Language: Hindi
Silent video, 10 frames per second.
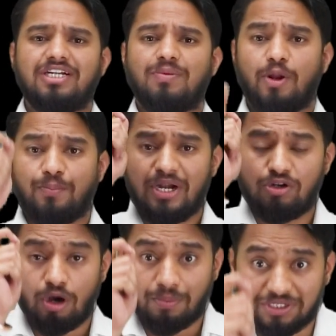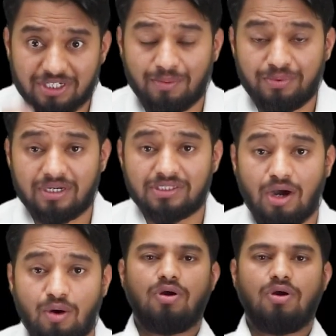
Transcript: डेवलपमेंट कॉरपोरेशन लिमिटेड था